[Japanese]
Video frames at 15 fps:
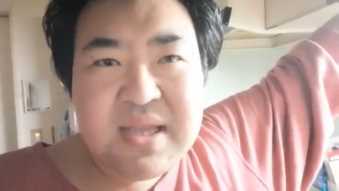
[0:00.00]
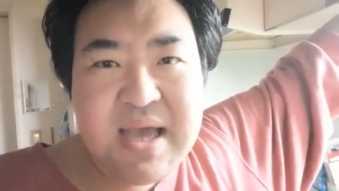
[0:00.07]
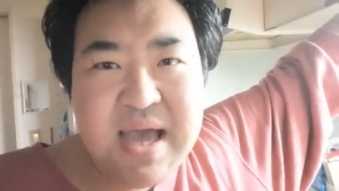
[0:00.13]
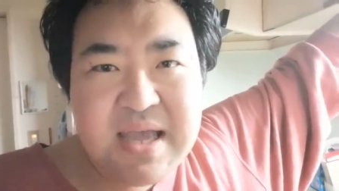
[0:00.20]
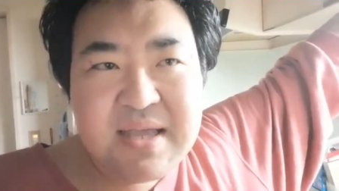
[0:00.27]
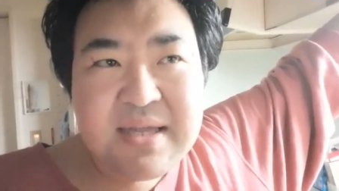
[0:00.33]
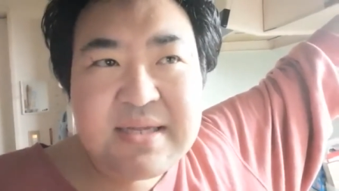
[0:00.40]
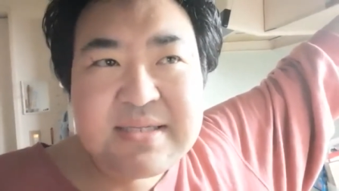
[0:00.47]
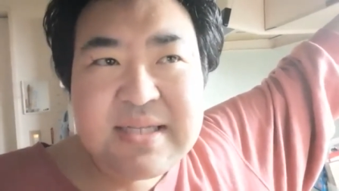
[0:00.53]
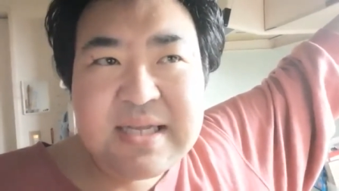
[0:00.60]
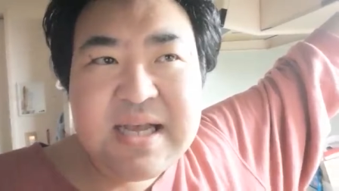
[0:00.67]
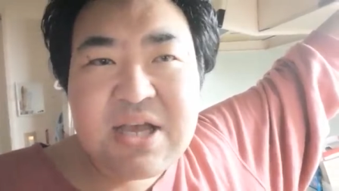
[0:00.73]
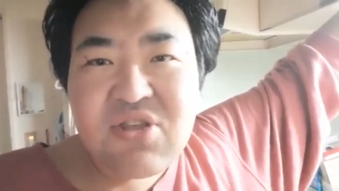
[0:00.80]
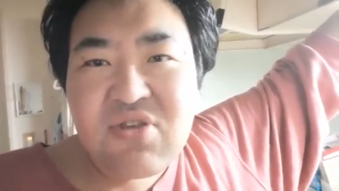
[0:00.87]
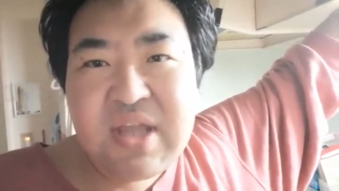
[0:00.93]
はい。世
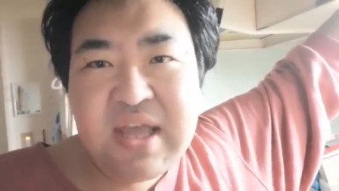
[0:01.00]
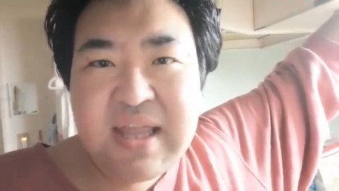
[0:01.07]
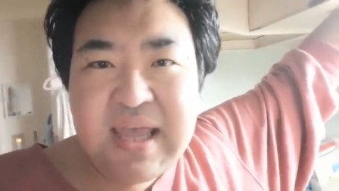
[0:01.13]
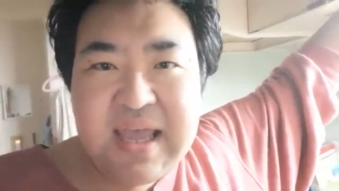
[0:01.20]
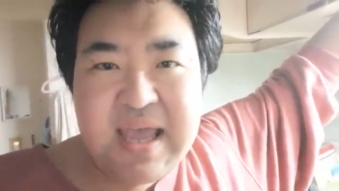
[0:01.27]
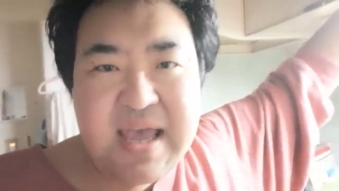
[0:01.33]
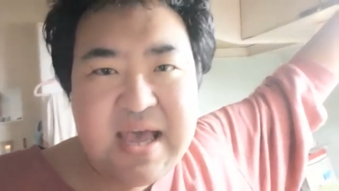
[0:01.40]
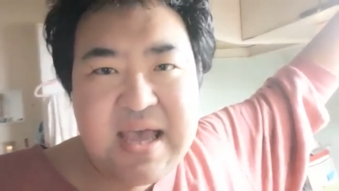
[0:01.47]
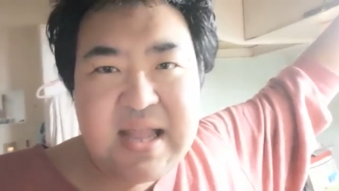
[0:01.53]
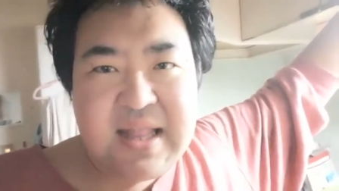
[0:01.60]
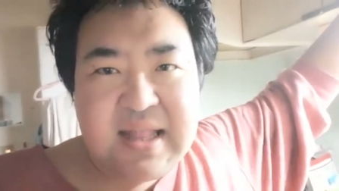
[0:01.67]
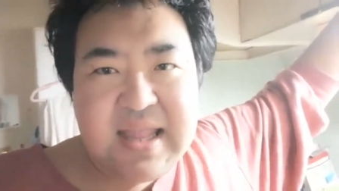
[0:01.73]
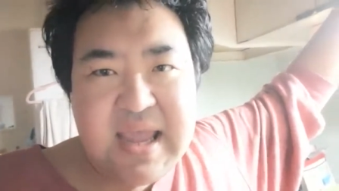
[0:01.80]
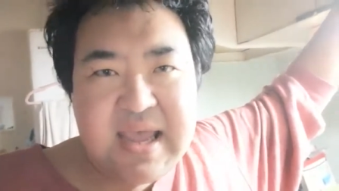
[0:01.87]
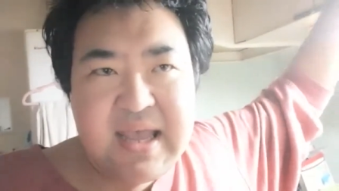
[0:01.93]
界中で大変流
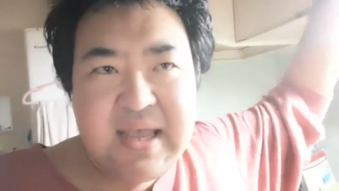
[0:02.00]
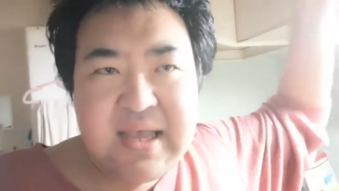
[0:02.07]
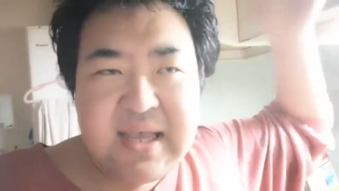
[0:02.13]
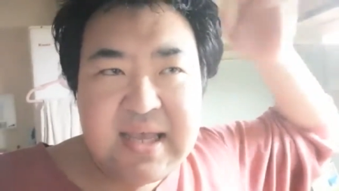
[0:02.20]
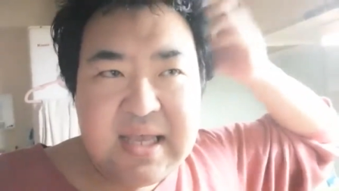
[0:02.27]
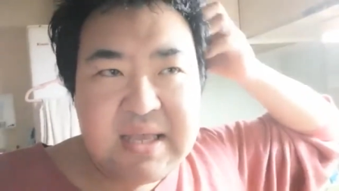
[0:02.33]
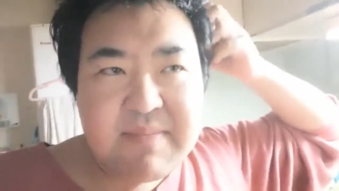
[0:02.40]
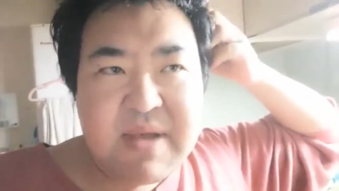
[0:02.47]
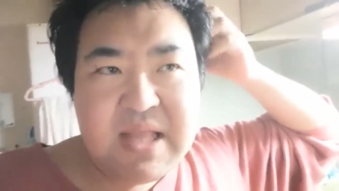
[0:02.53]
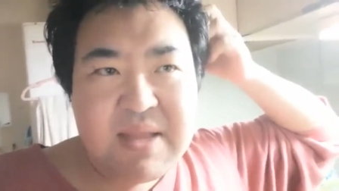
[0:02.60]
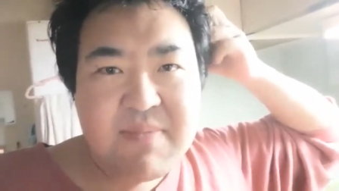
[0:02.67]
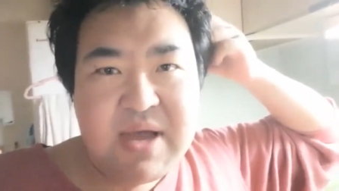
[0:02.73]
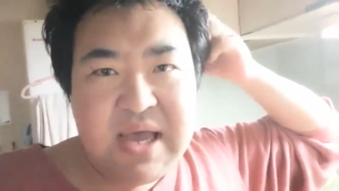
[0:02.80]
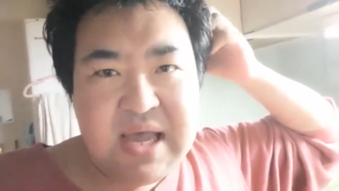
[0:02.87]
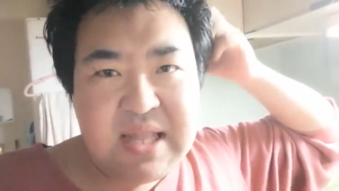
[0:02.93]
行って、今
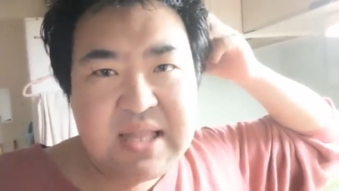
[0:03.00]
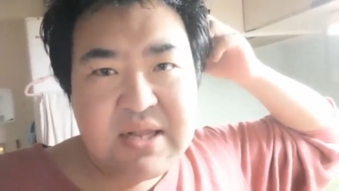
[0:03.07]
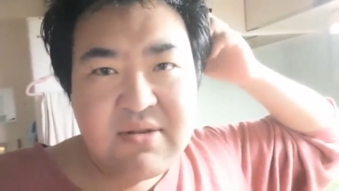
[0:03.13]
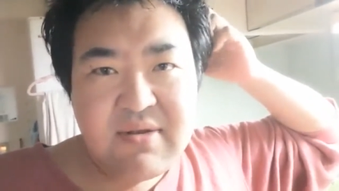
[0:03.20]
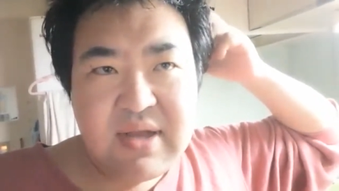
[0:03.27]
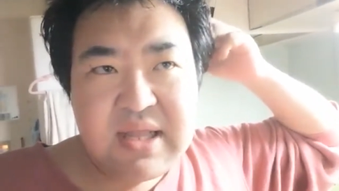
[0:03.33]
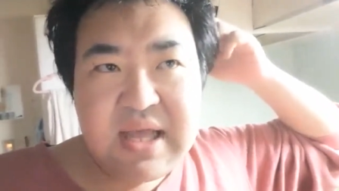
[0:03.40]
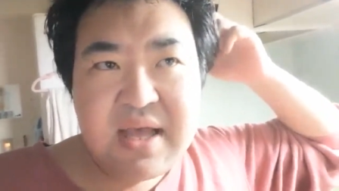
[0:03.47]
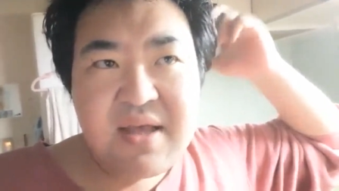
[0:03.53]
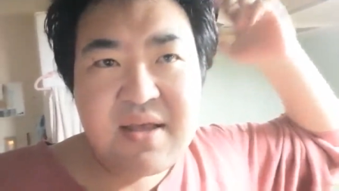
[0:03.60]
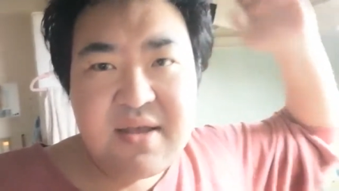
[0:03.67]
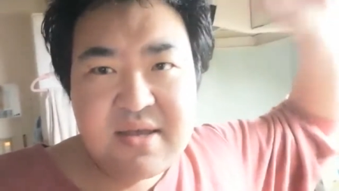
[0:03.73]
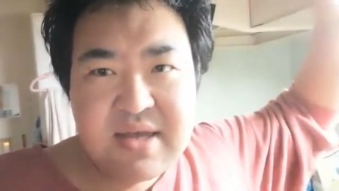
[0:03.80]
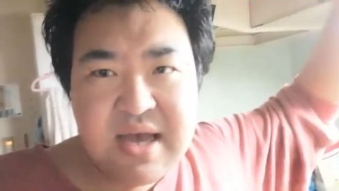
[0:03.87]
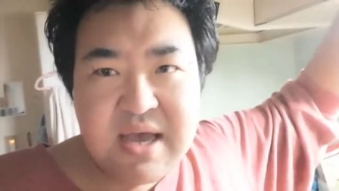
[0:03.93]
でも流行ってるのかな。
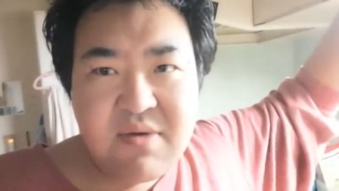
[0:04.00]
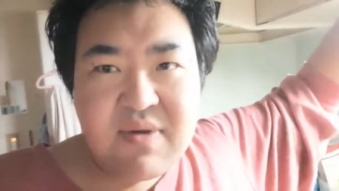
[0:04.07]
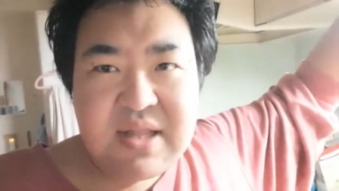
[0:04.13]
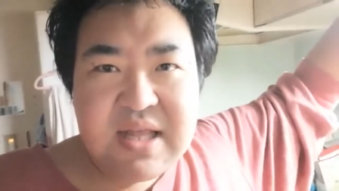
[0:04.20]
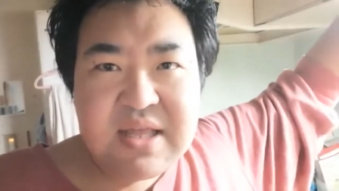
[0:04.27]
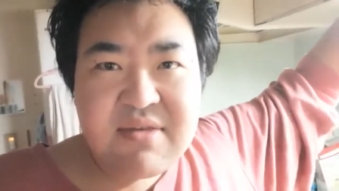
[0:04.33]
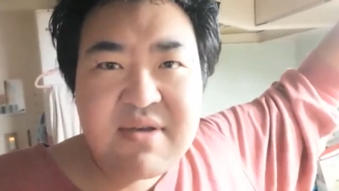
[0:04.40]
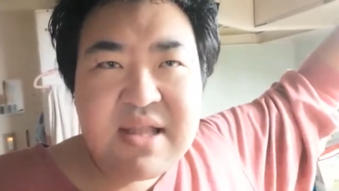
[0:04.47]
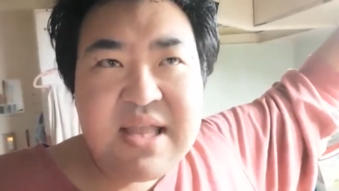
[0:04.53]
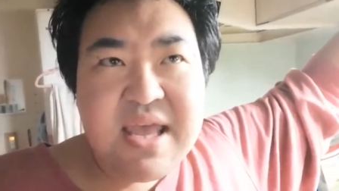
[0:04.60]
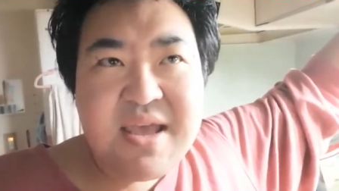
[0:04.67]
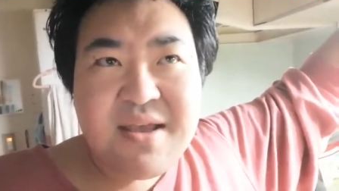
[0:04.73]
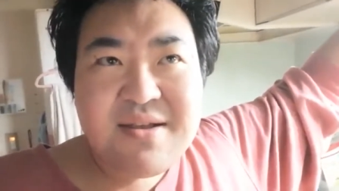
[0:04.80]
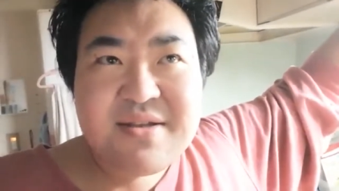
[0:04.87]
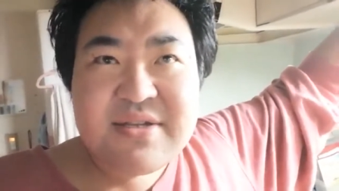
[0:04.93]
はい。私は
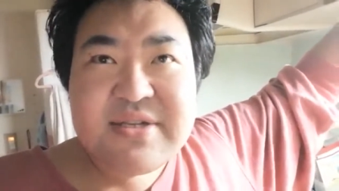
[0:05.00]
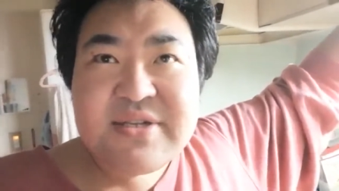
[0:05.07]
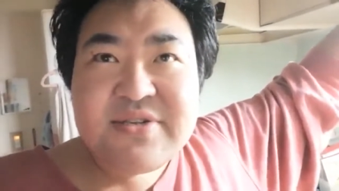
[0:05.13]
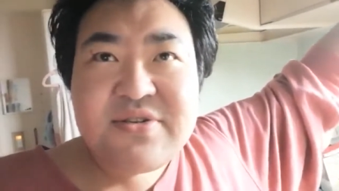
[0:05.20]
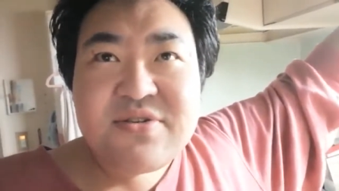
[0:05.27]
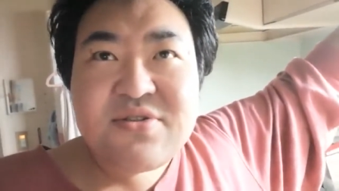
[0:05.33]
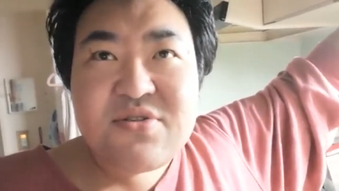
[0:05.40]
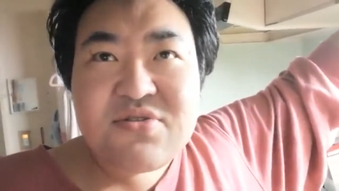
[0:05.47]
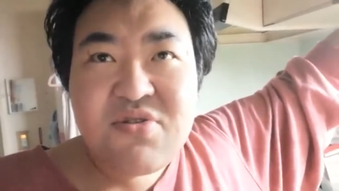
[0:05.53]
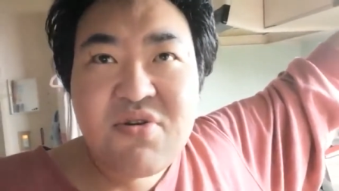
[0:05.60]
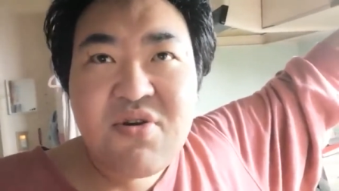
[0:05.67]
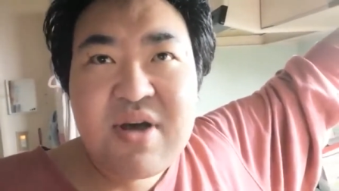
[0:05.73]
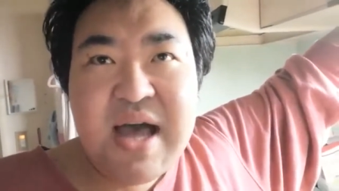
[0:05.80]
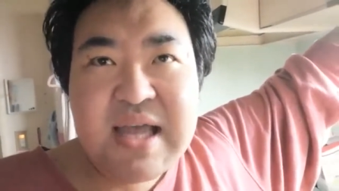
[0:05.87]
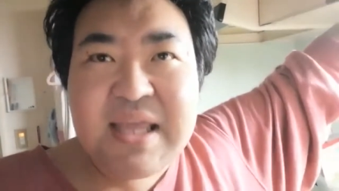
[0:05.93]
ね、うん
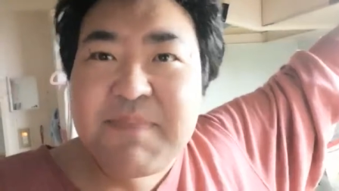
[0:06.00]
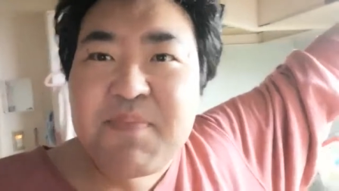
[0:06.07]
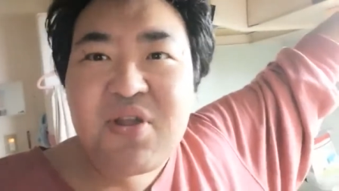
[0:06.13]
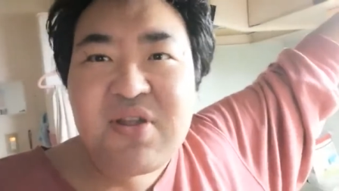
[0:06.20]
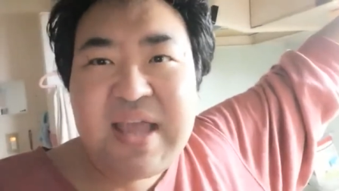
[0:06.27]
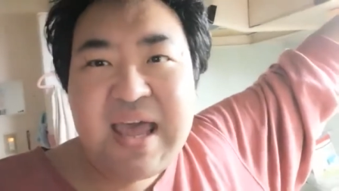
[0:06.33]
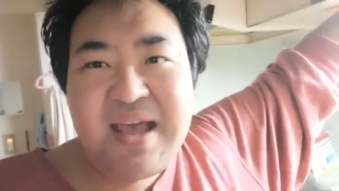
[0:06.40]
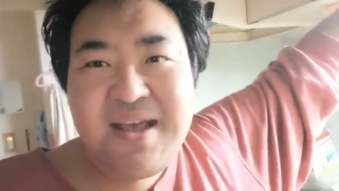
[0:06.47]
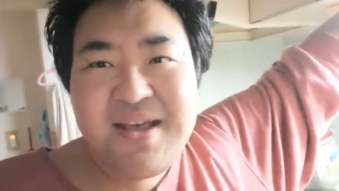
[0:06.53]
と、秋っぽいので、